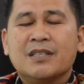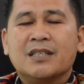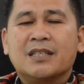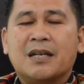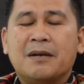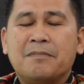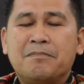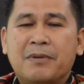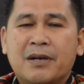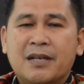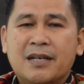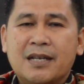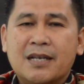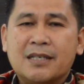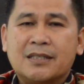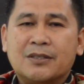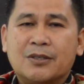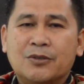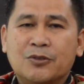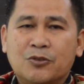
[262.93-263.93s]

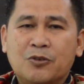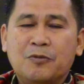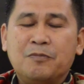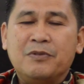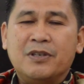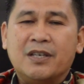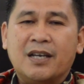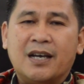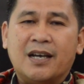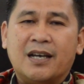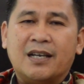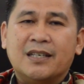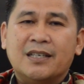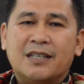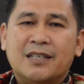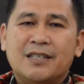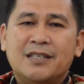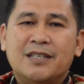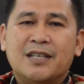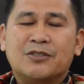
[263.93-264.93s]
kepada seluruh pihak
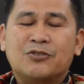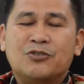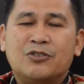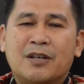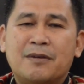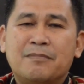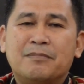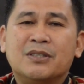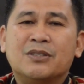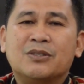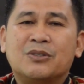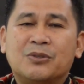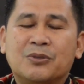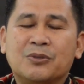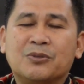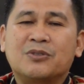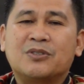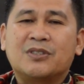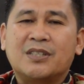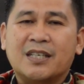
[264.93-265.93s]
yang sudah
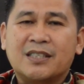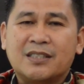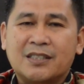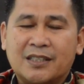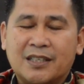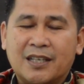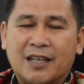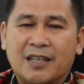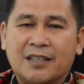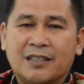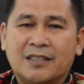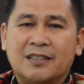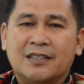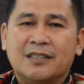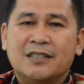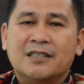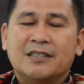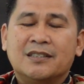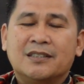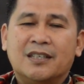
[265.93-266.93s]

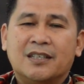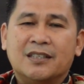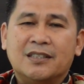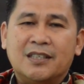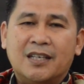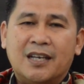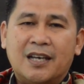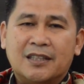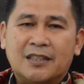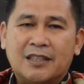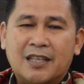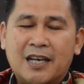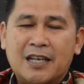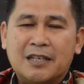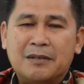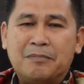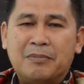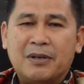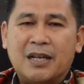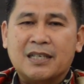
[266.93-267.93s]
mensukseskan
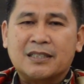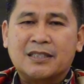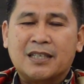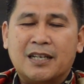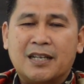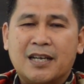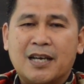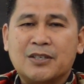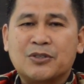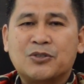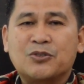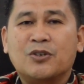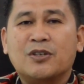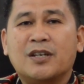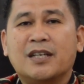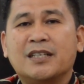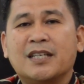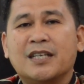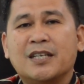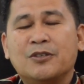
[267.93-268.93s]
kegiatan pelaksanaan
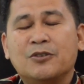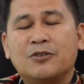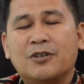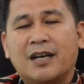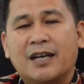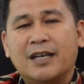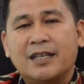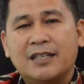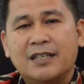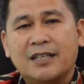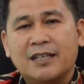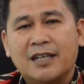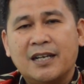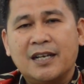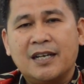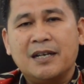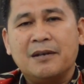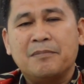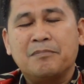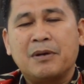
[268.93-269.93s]
sholat Idul
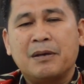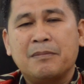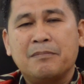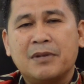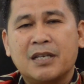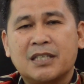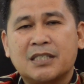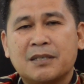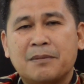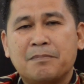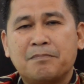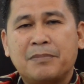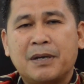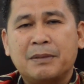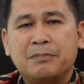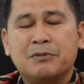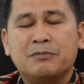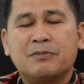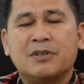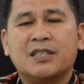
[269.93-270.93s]
Adha 1445
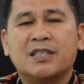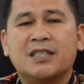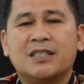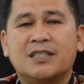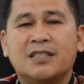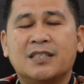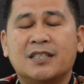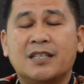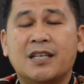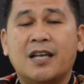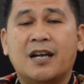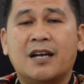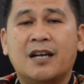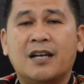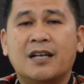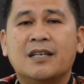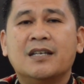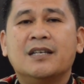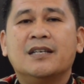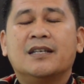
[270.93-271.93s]

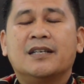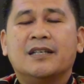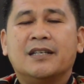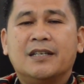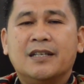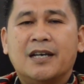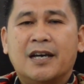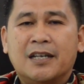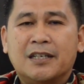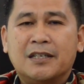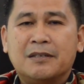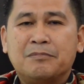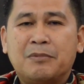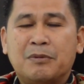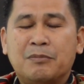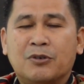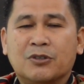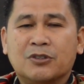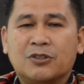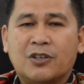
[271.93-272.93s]
Hijriah dan
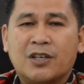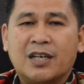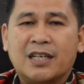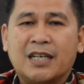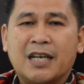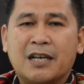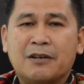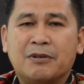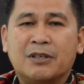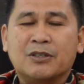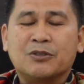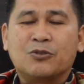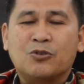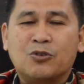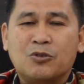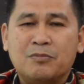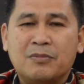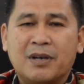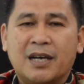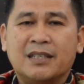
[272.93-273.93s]
pemotongan hewan
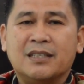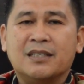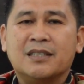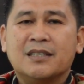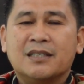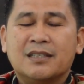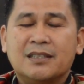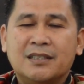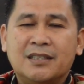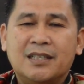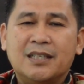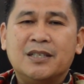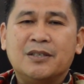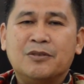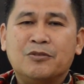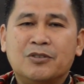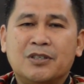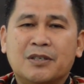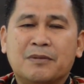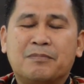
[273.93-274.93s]
kurban
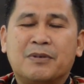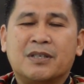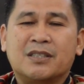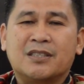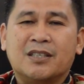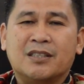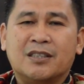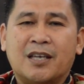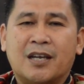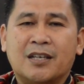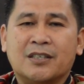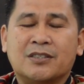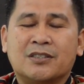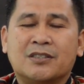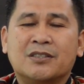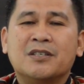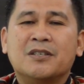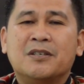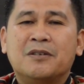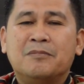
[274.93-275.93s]
di
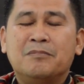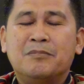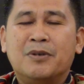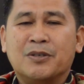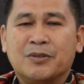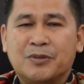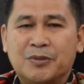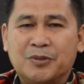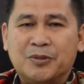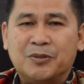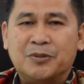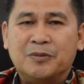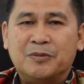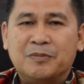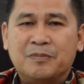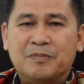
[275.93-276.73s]
Universitas Bengkulu.